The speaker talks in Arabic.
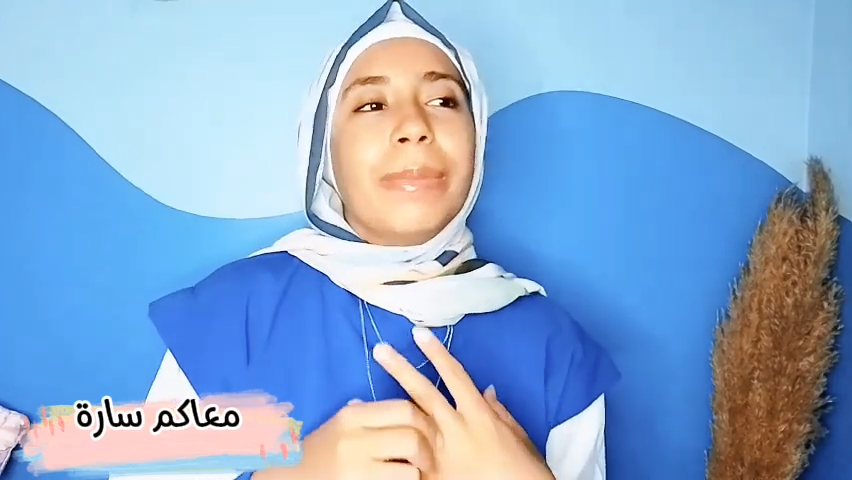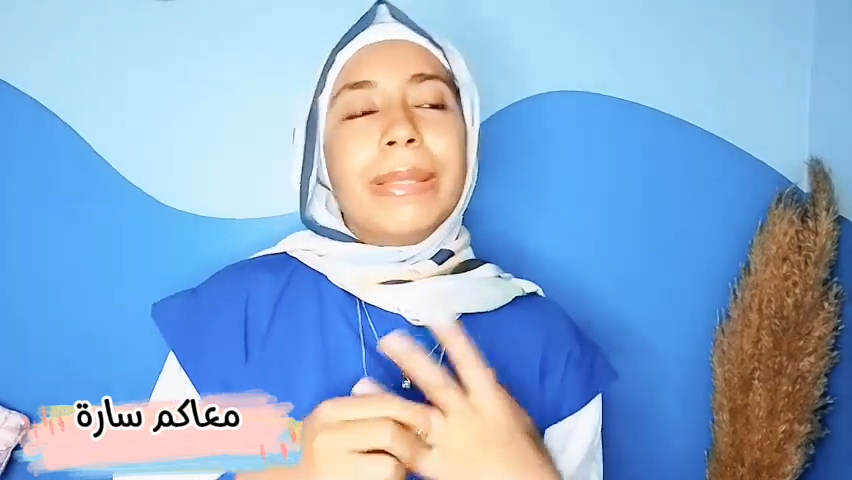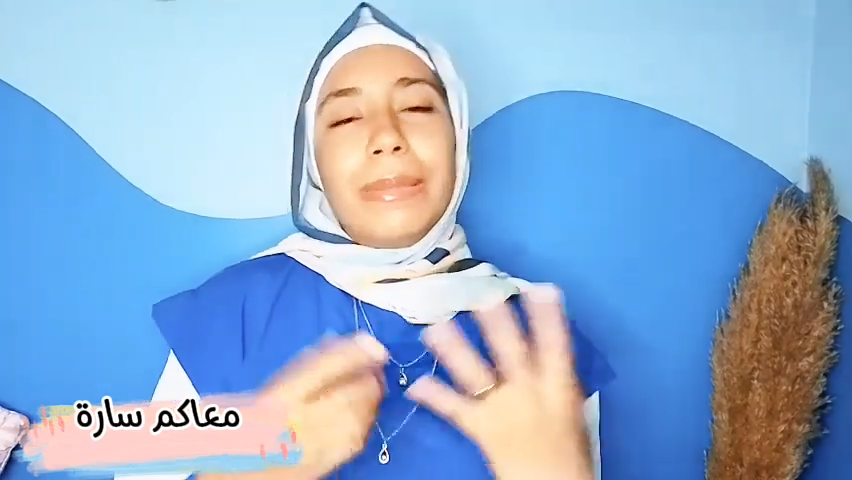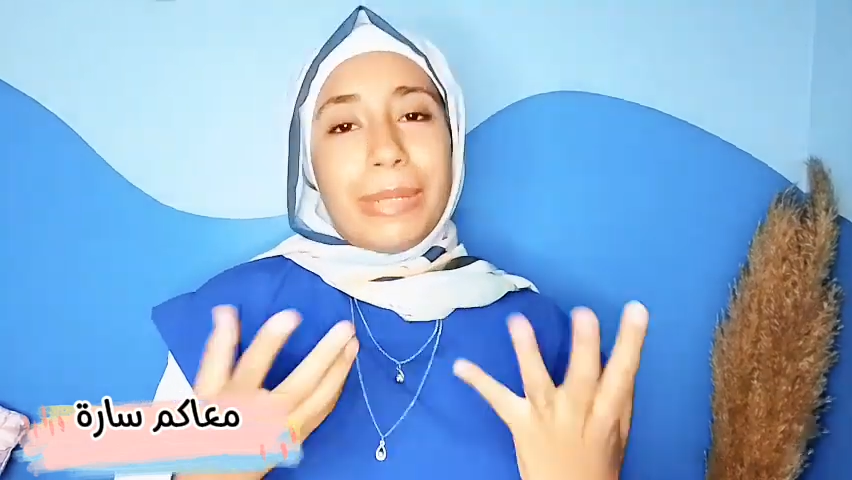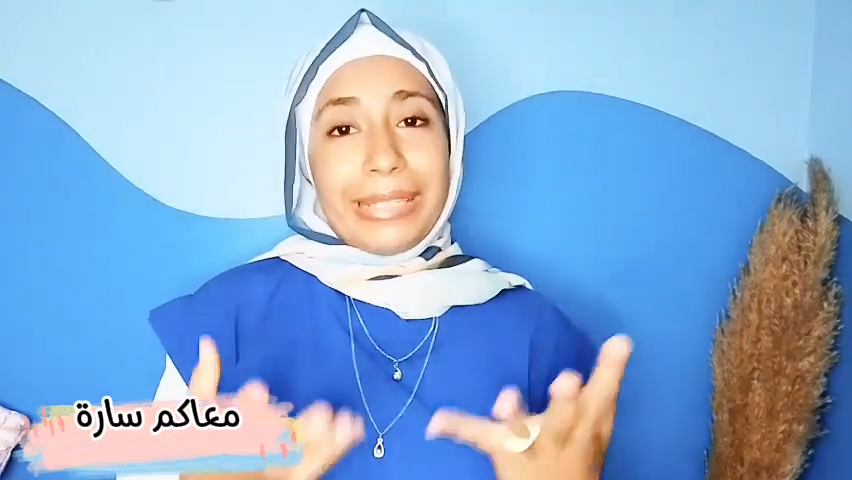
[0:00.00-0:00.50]

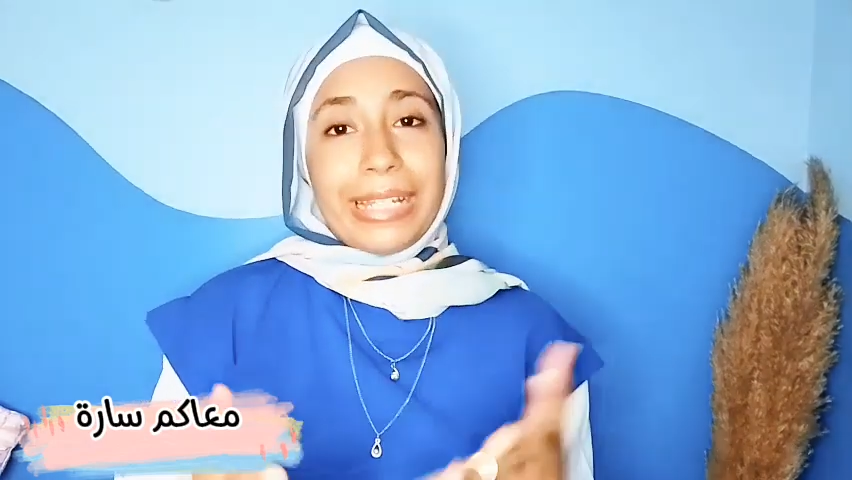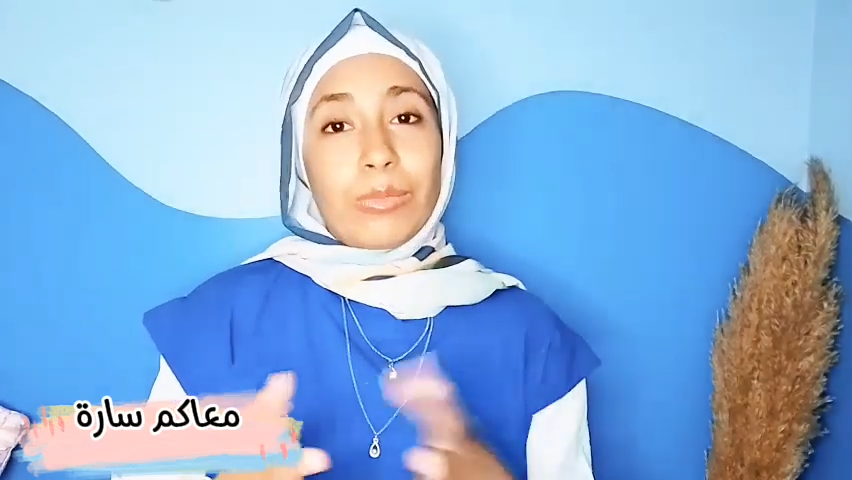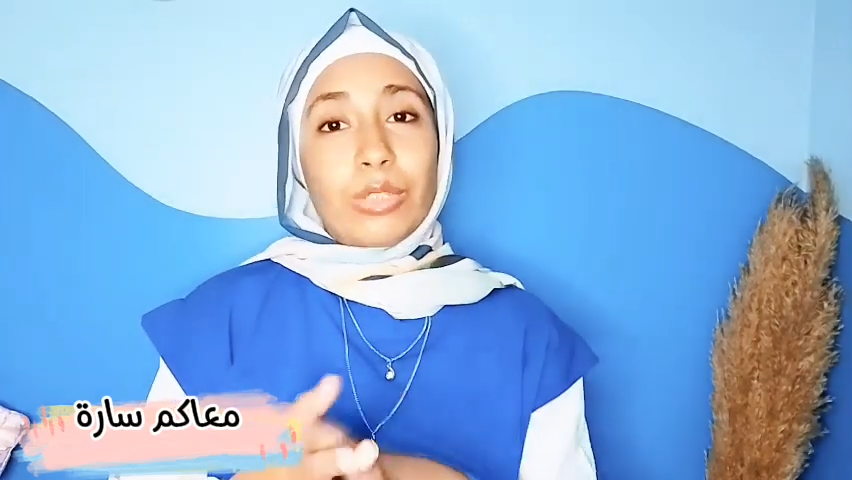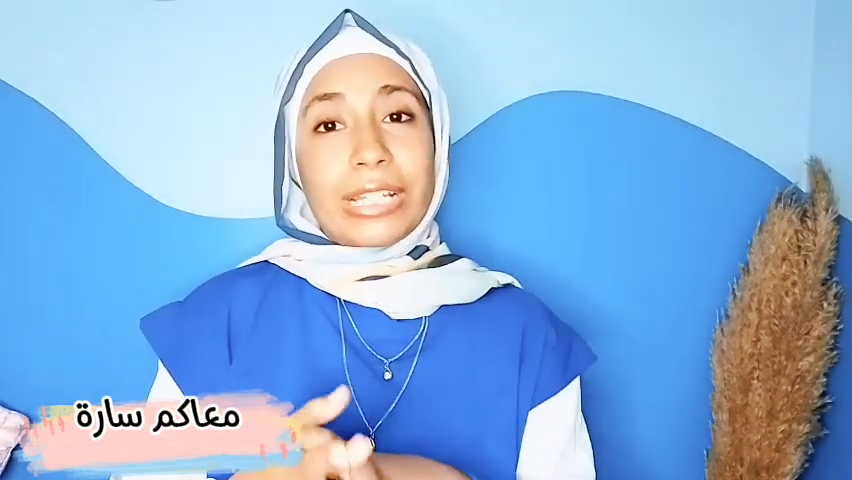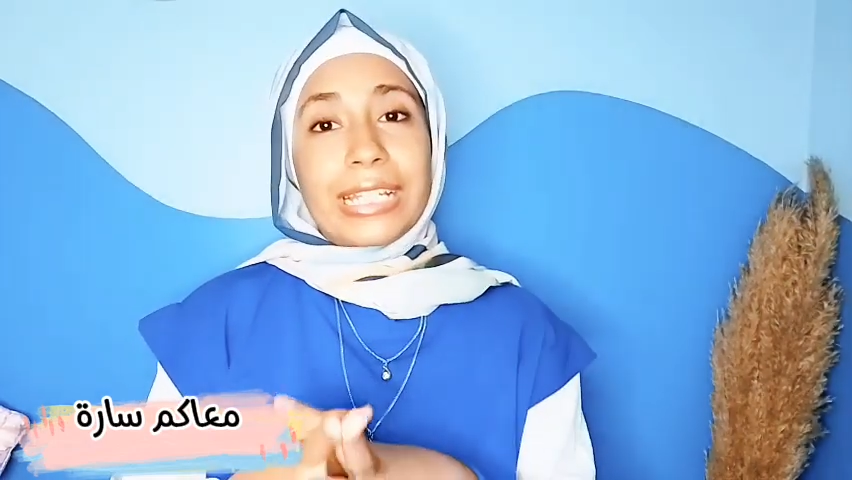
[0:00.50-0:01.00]
بتبقي محتاجه
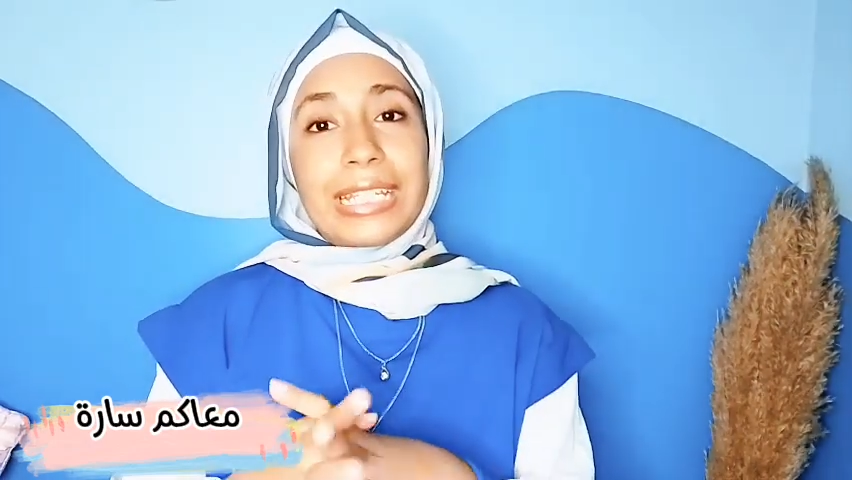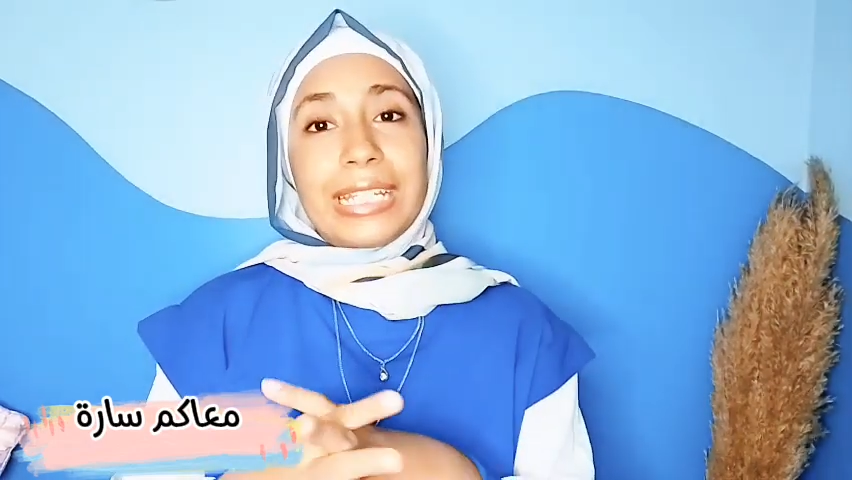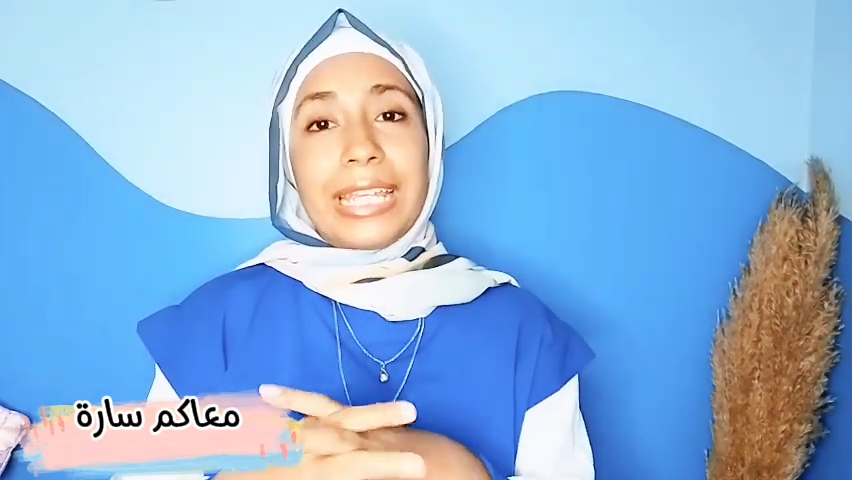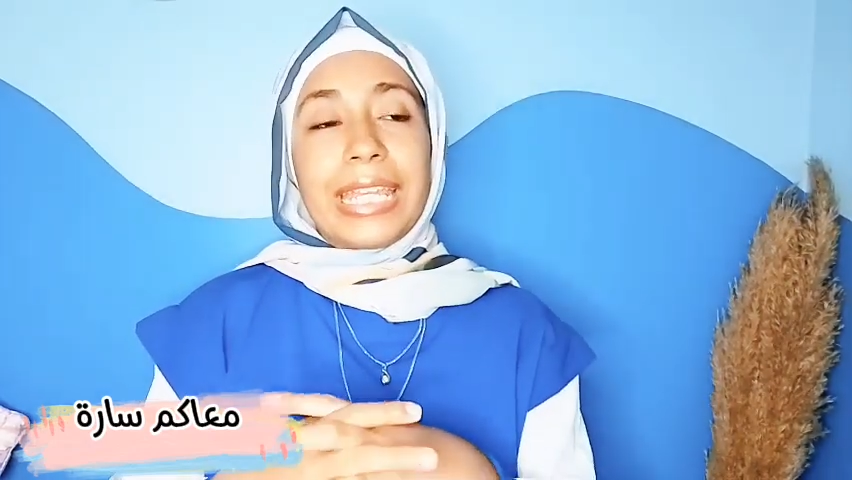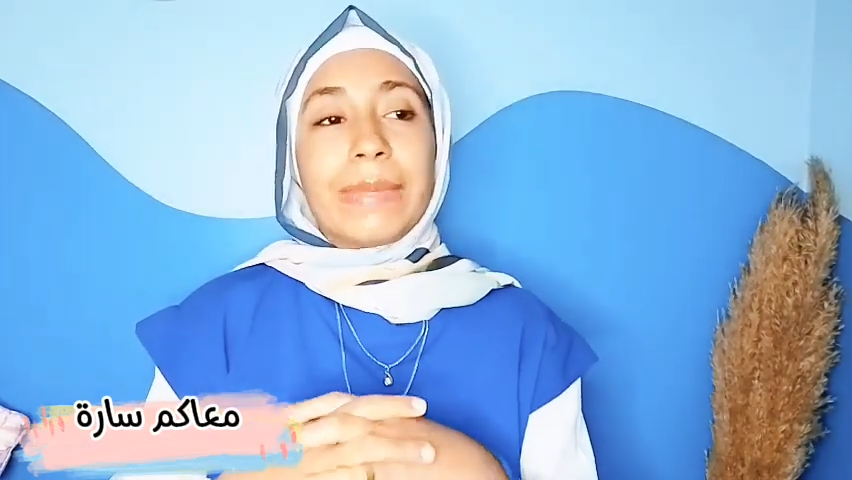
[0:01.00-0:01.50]
منتجات
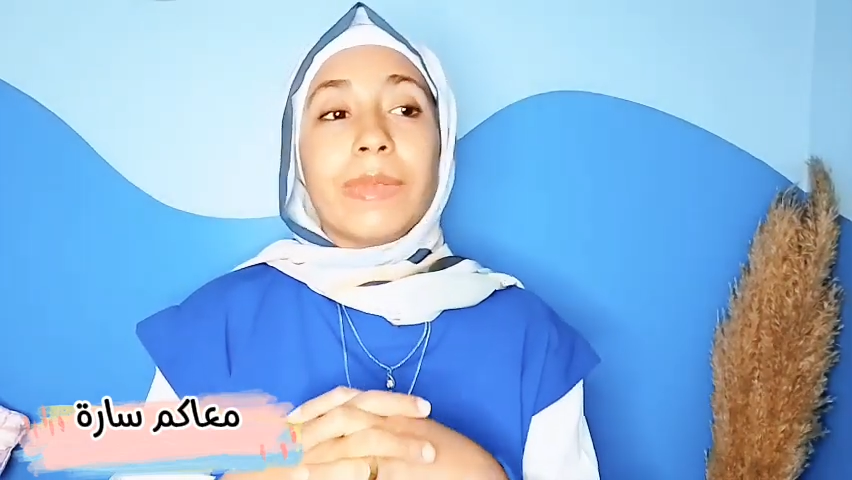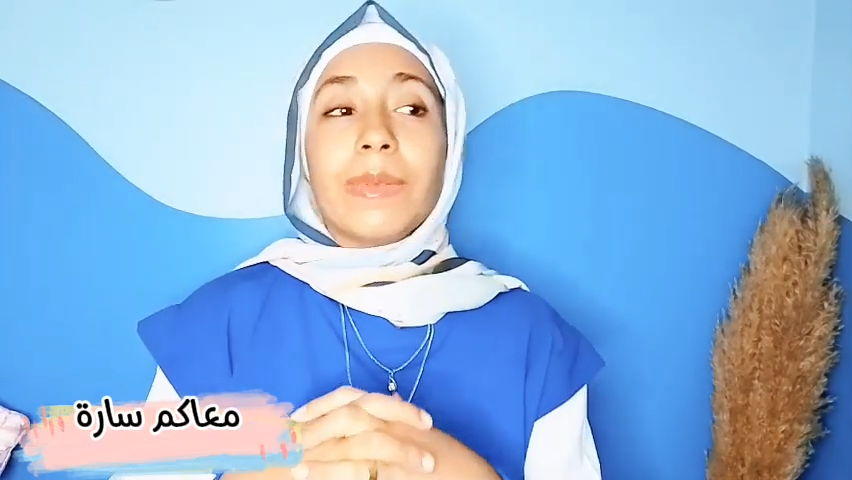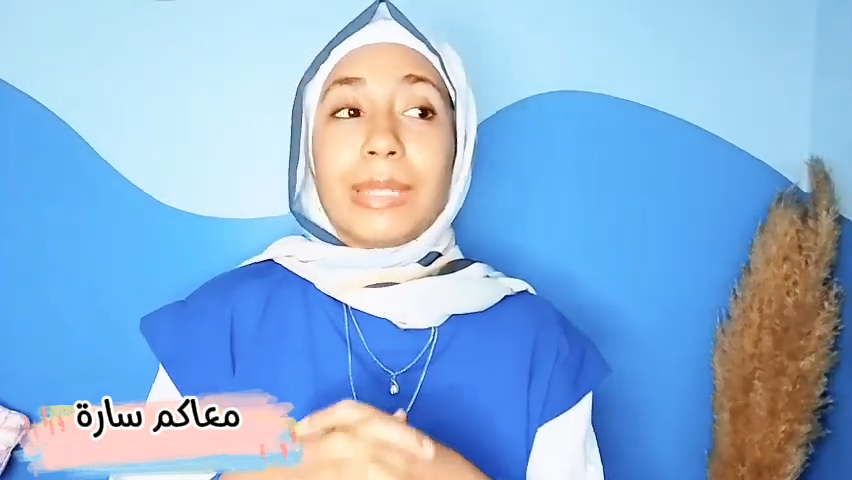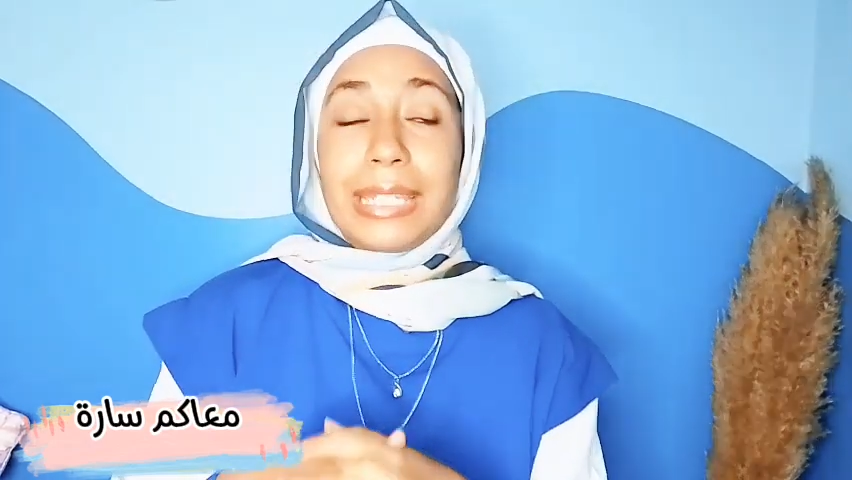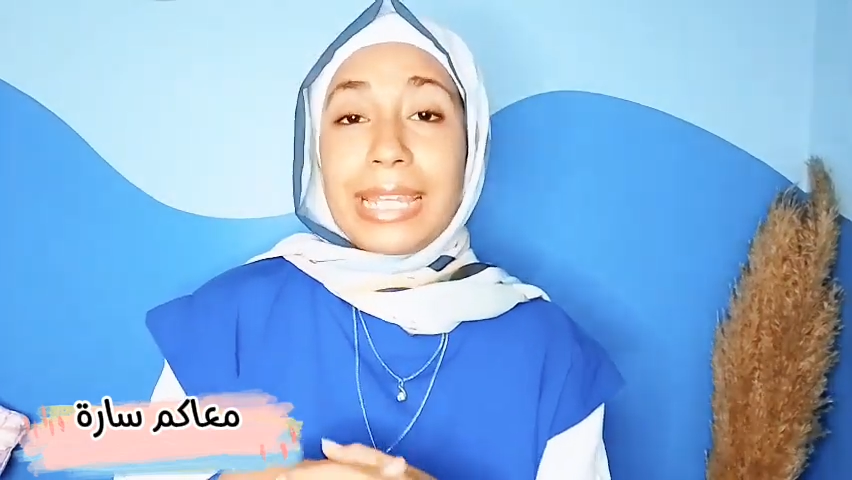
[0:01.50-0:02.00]
عنايه
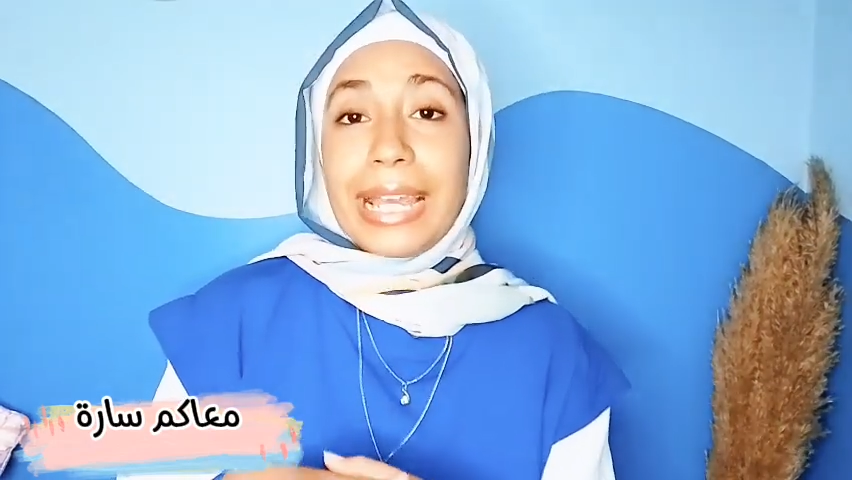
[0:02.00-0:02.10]
بتبقي محتاجه